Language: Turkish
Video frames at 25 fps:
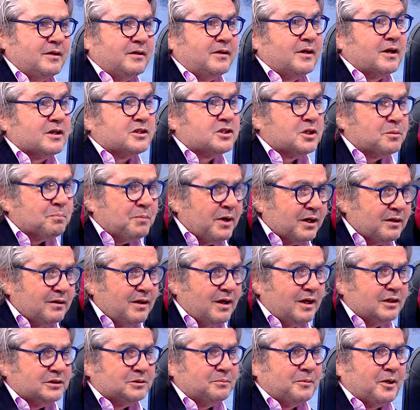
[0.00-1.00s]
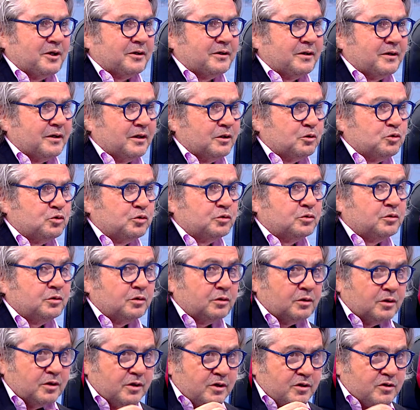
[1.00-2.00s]
yansıtmak lazım Ankara'ya.
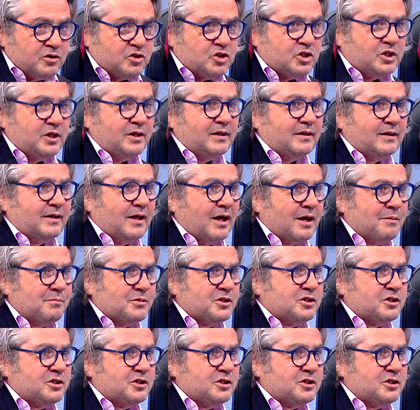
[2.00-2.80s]
Çünkü Çinliler